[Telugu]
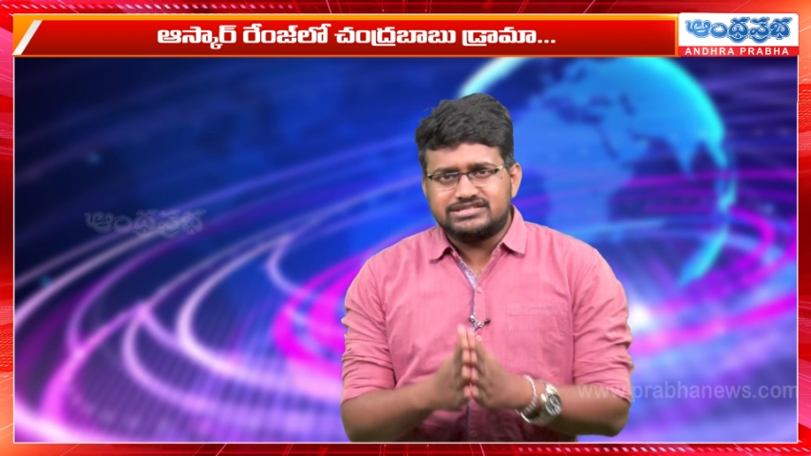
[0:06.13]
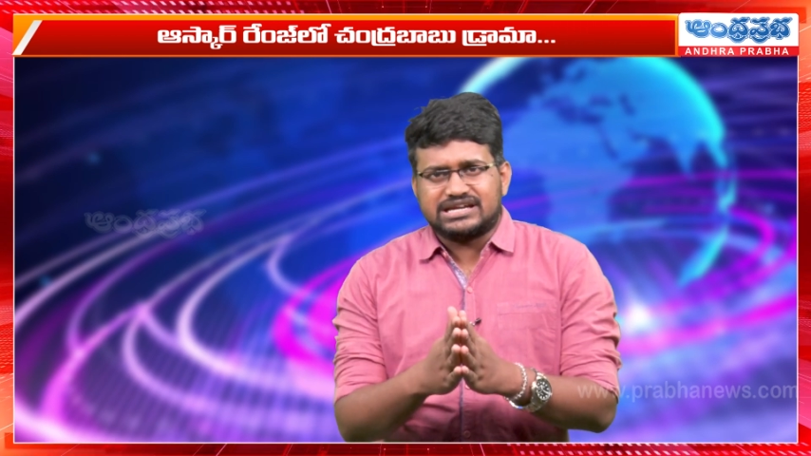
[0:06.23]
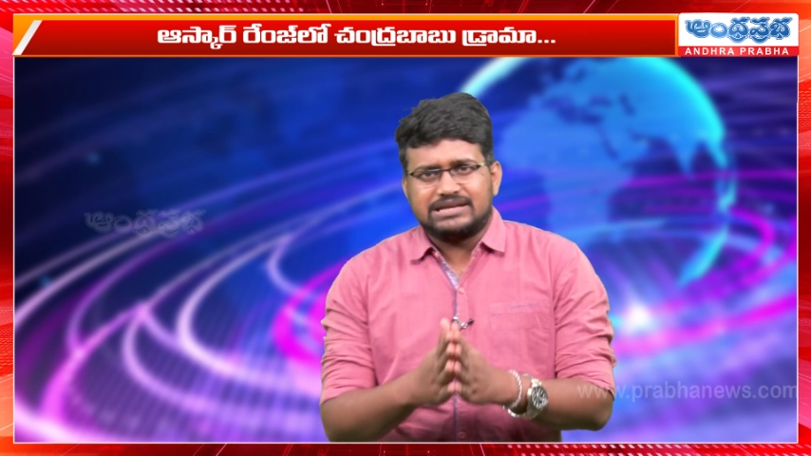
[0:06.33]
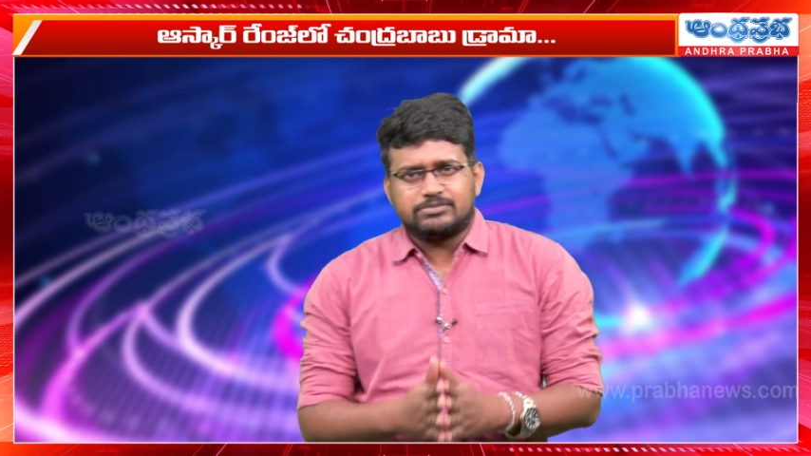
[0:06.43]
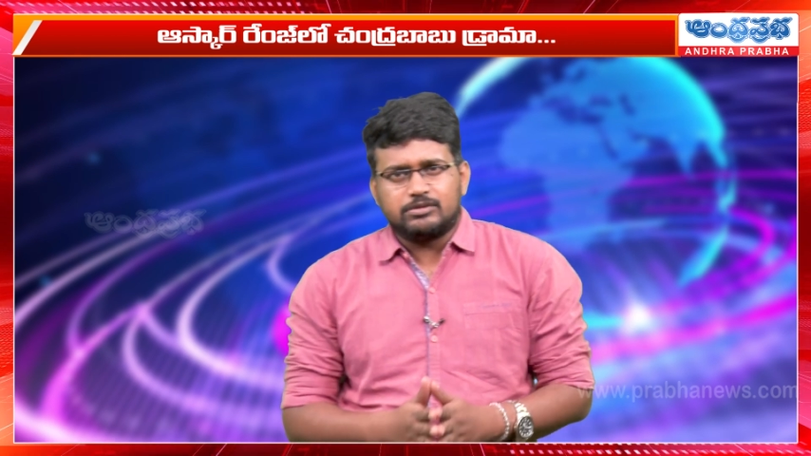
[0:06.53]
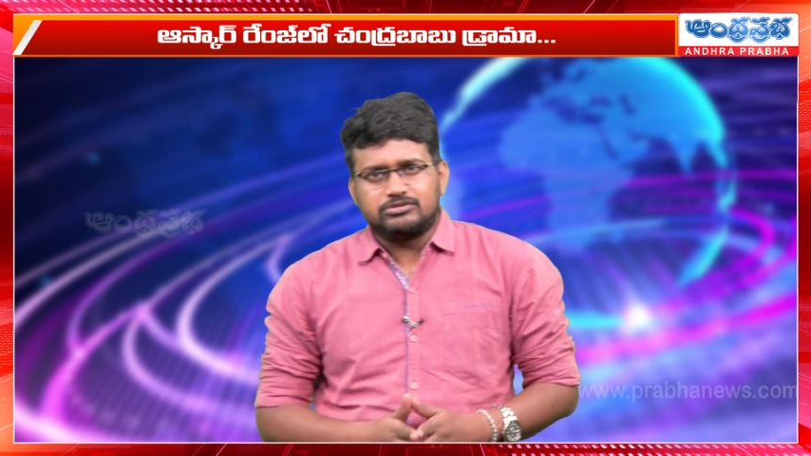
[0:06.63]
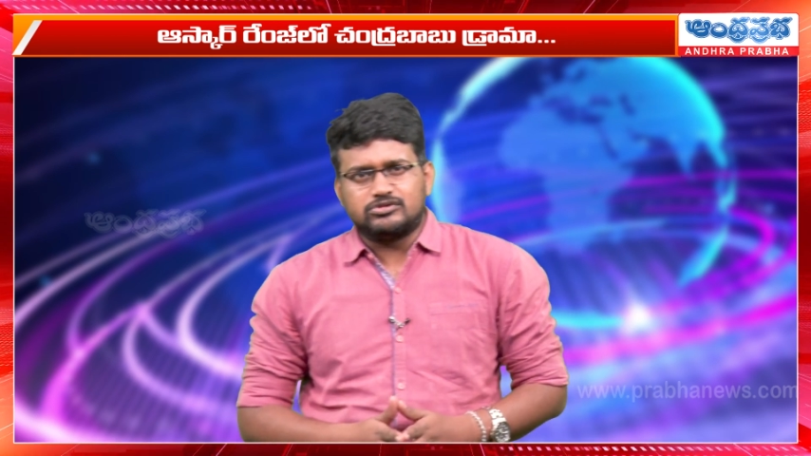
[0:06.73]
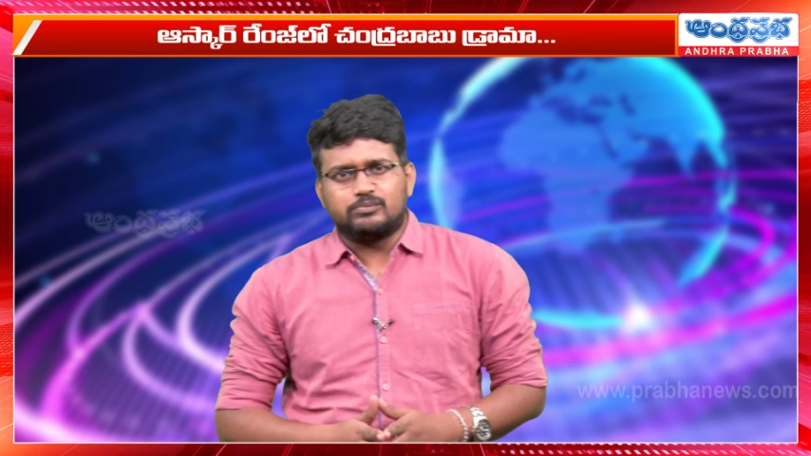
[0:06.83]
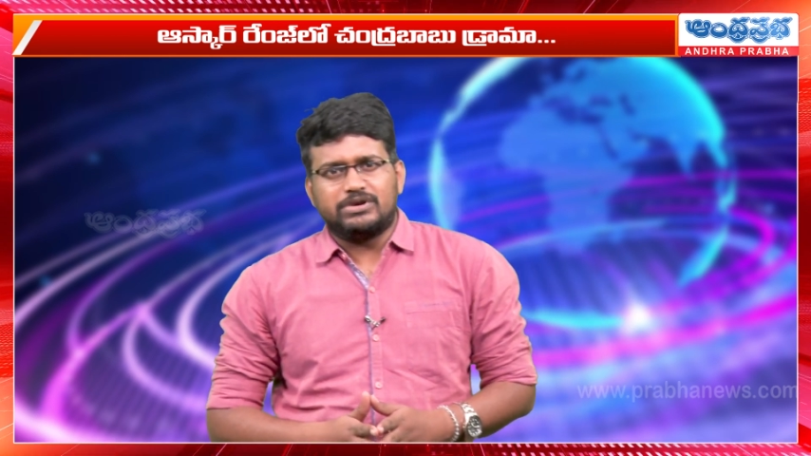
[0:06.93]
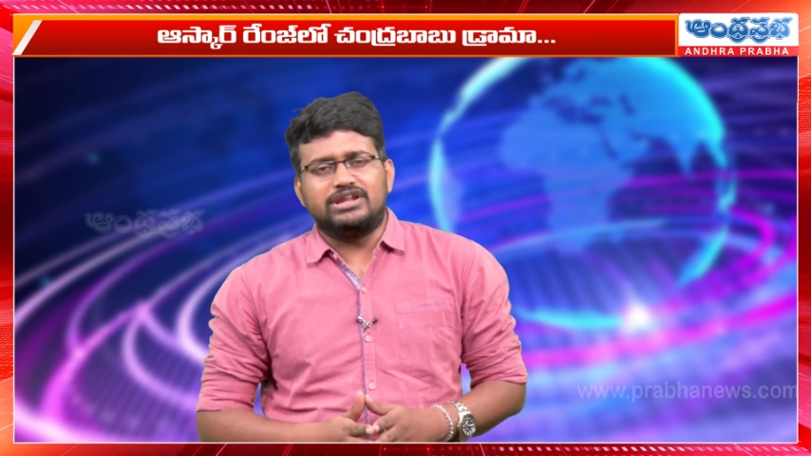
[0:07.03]
జగన్
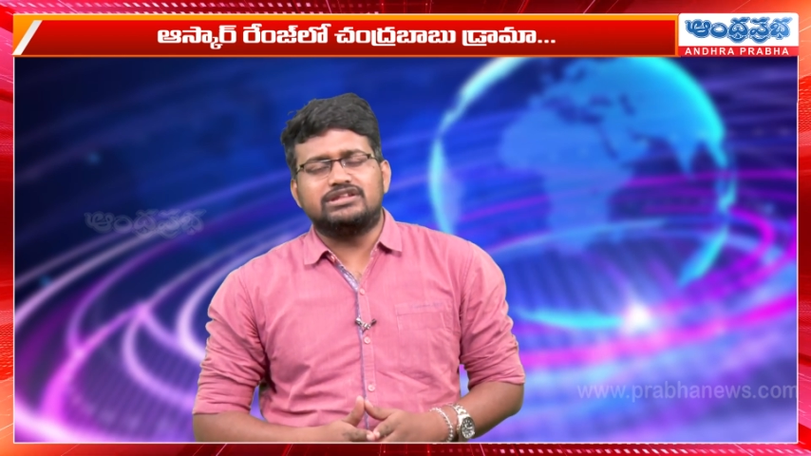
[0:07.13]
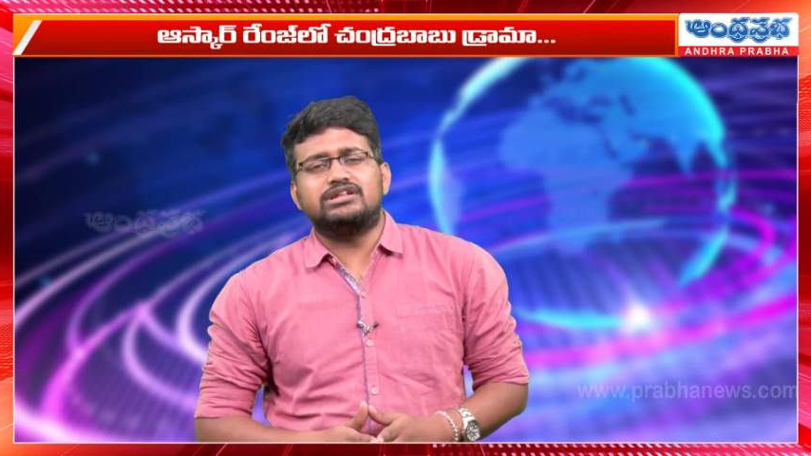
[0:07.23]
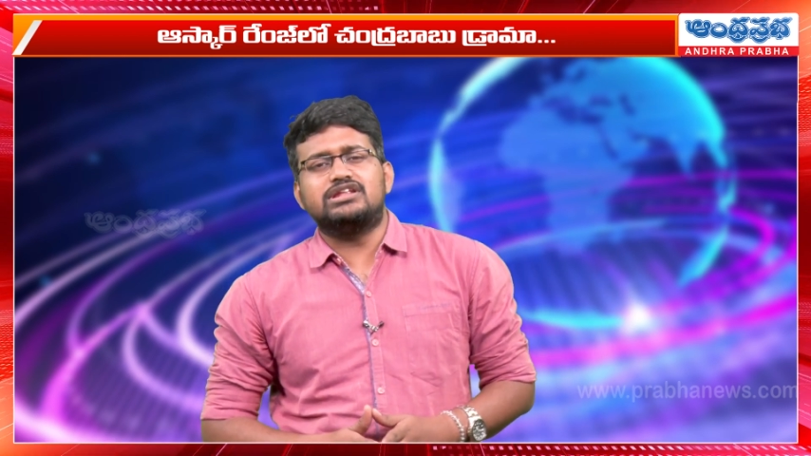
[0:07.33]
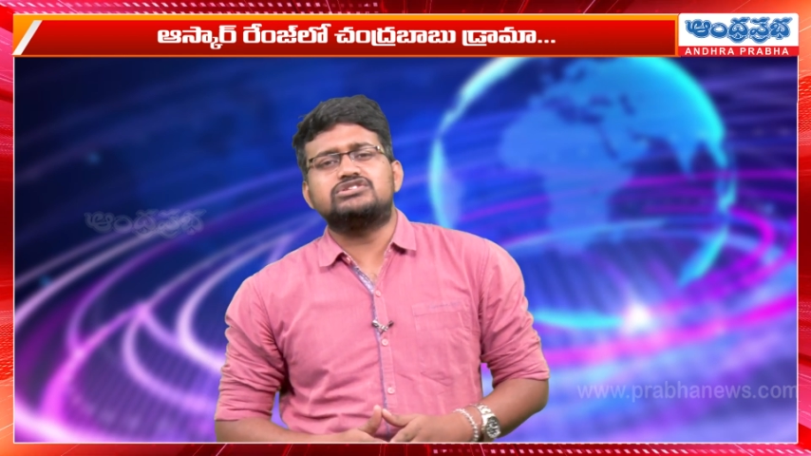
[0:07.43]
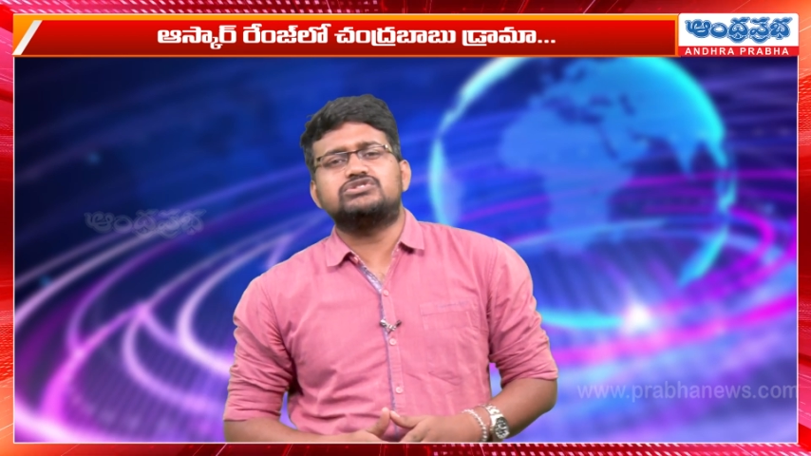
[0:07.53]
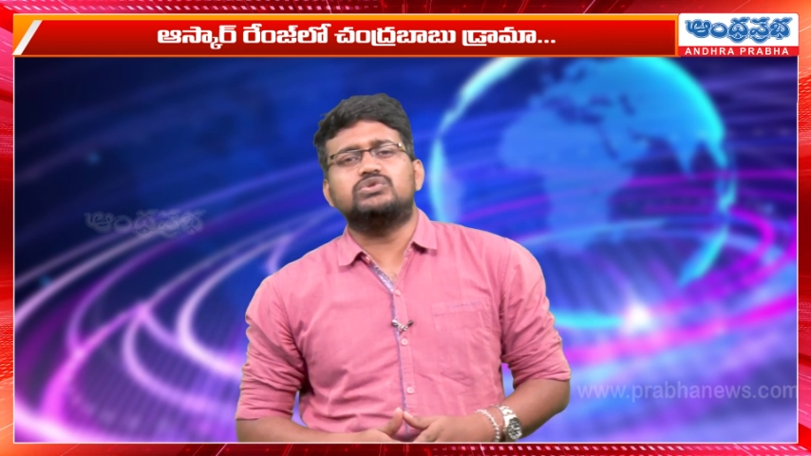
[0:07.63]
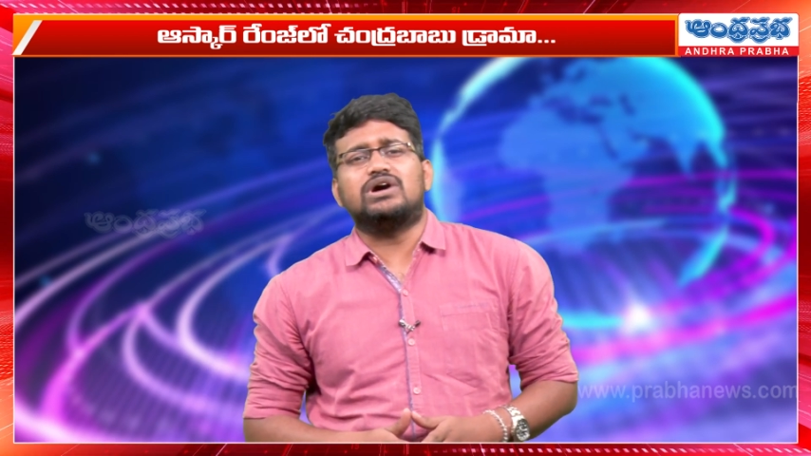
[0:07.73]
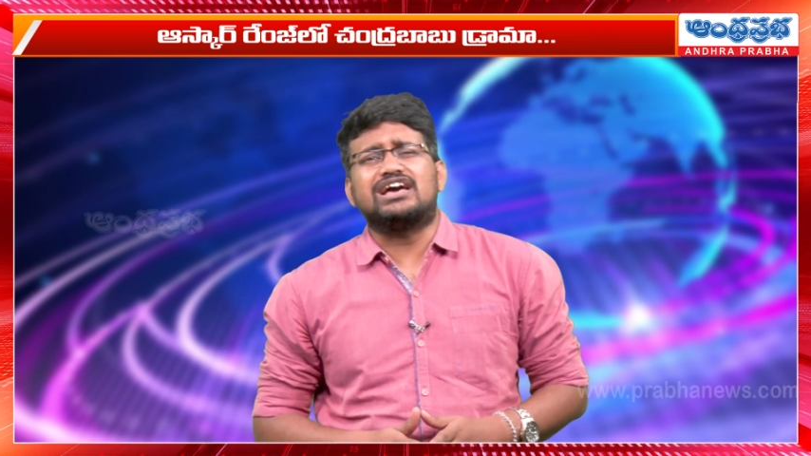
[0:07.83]
ప్రభుత్వంపై నిందలేస్తూ